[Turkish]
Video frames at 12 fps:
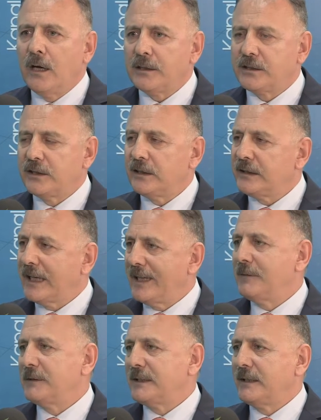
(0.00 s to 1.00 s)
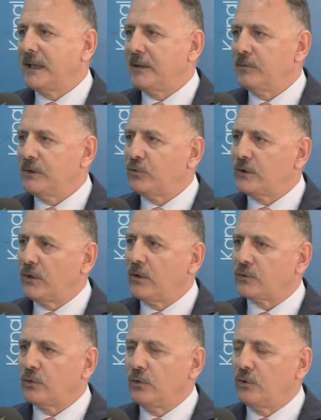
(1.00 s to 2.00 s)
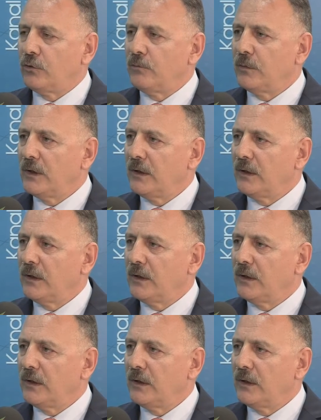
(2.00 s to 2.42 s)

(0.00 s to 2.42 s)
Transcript: Artı kendimizin yani bir şey olarak söylüyorum.